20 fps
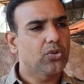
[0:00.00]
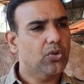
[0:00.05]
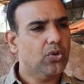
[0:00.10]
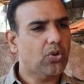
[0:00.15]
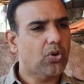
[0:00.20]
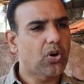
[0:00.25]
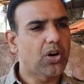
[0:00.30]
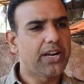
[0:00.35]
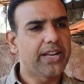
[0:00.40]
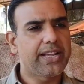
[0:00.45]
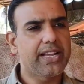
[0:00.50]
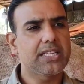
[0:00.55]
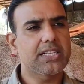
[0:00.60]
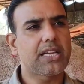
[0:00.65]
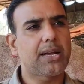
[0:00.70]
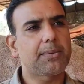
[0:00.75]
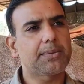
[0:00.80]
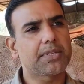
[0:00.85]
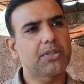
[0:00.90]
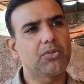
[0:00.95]
तो क्वालिटी के
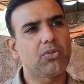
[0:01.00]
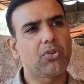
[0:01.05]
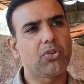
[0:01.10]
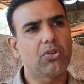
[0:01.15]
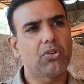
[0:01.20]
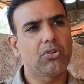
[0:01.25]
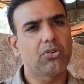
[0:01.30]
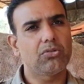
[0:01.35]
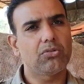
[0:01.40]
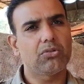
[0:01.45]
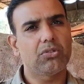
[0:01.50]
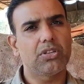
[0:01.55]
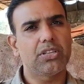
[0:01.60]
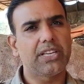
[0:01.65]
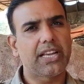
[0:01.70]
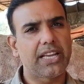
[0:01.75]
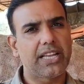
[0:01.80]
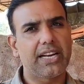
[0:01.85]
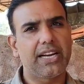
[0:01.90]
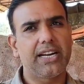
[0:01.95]
हिसाब से वो
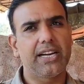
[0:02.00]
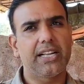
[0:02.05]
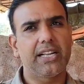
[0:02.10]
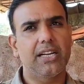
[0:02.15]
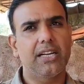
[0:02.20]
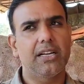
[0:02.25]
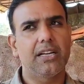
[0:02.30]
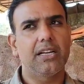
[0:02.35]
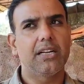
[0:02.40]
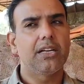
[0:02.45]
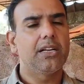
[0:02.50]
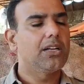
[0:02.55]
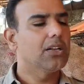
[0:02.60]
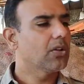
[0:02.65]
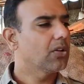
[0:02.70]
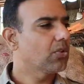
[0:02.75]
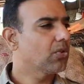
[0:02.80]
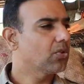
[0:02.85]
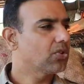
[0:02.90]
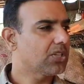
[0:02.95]
यही रेट है
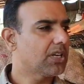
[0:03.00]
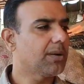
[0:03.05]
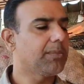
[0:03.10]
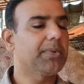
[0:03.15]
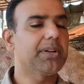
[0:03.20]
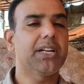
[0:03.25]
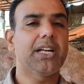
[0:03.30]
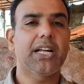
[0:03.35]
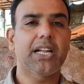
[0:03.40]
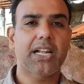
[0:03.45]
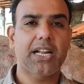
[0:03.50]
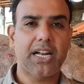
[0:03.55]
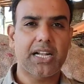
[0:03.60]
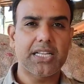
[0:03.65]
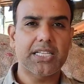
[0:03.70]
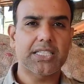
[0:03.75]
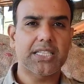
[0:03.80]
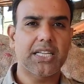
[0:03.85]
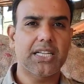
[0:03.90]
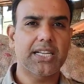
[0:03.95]
अच्छा। कुछ आमन आ रहा है
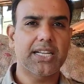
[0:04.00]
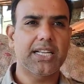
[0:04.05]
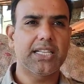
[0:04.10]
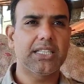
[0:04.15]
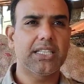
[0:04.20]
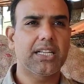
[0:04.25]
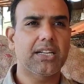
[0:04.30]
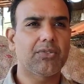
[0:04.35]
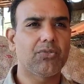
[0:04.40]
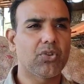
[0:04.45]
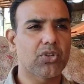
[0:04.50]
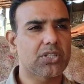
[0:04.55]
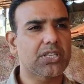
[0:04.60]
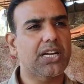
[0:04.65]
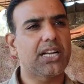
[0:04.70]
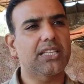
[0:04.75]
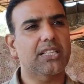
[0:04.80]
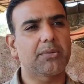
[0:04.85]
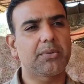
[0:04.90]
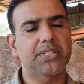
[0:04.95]
राजस्थान के अंदर वो
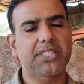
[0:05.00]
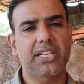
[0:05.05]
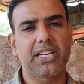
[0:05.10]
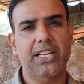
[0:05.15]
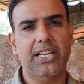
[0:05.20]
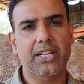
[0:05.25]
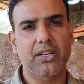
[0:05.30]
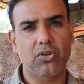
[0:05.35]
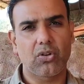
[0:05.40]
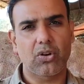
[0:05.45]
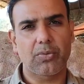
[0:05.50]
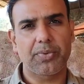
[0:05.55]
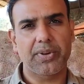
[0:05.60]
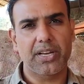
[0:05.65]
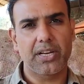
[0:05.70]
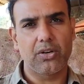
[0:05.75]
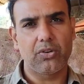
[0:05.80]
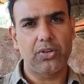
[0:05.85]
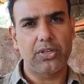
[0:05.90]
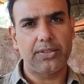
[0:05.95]
सात रुपए से लेके नौ
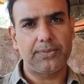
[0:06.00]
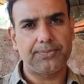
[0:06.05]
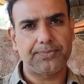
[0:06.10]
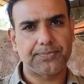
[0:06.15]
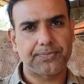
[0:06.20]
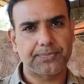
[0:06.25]
रुपए किलो है